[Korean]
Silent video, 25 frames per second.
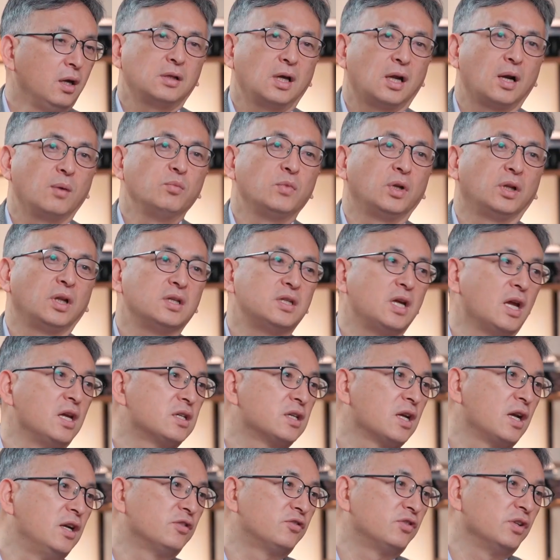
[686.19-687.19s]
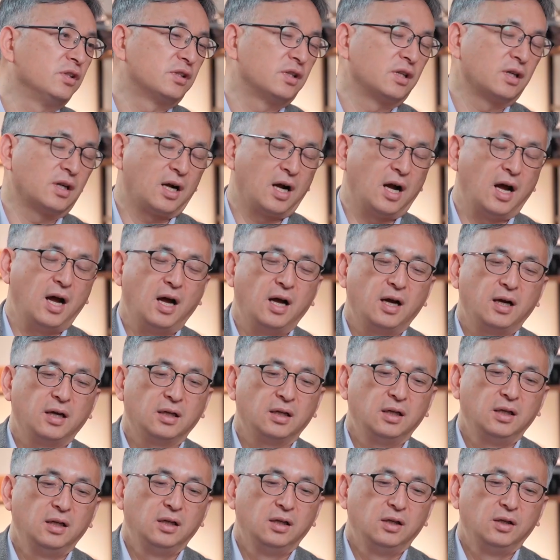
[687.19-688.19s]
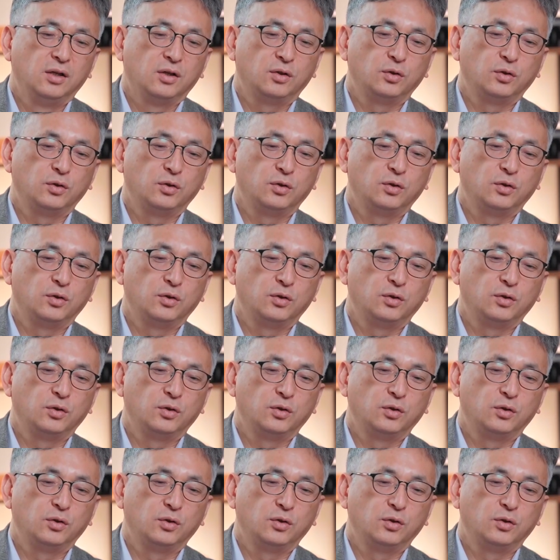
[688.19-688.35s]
사람들한테 제시할 수 있을까? 음.